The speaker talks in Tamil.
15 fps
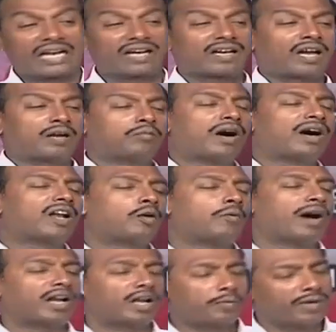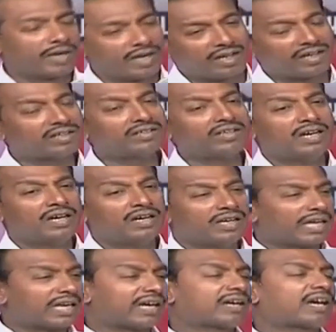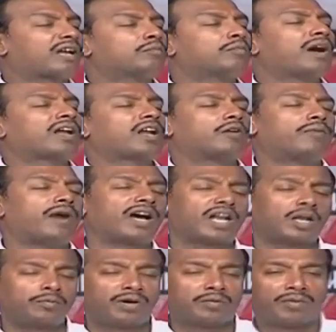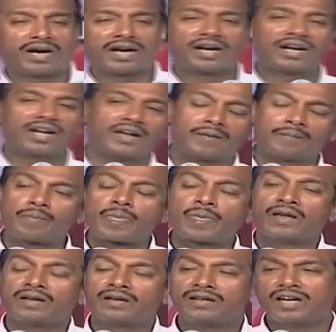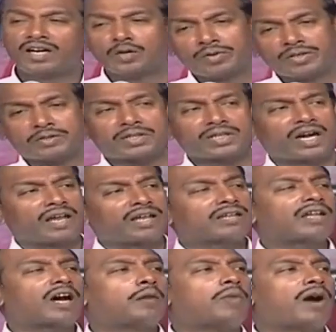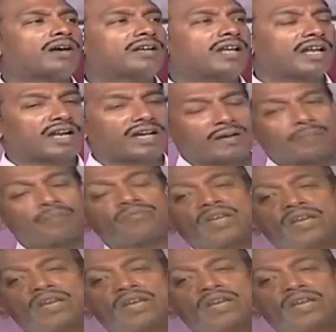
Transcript: என கண்பான வாலிபனே என கண்பான வாலிப மகளே எழுபத்தி ஐந்தாம் ஆண்டிலே